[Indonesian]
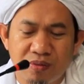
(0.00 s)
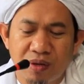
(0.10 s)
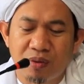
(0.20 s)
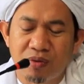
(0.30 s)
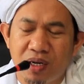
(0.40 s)

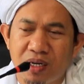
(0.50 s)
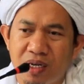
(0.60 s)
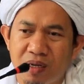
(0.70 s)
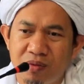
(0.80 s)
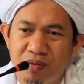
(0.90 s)
Mudah-mudahan
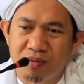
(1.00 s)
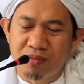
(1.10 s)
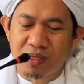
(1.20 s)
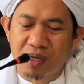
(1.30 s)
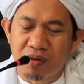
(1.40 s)
kamu
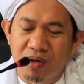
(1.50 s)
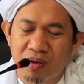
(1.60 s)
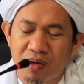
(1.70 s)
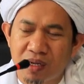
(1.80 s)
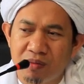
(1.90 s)
menjadi
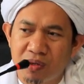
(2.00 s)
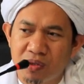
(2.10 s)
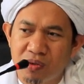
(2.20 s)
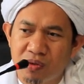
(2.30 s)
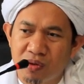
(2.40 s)
orang-orang yang
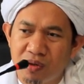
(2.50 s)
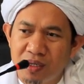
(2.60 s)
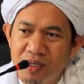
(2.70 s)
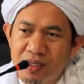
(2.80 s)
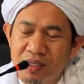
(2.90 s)
bersyukur.
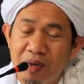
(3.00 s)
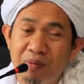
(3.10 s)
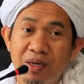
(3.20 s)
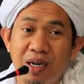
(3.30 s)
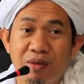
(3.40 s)

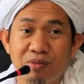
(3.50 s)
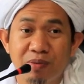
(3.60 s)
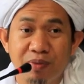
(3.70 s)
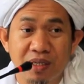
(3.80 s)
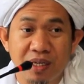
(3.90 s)
Sama dalam
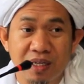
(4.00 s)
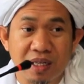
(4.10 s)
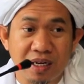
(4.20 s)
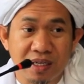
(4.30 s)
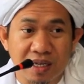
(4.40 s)
seperti
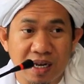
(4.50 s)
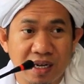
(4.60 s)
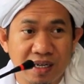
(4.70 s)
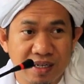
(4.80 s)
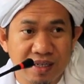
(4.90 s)
kita nih
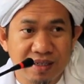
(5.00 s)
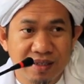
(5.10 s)
sekarang ini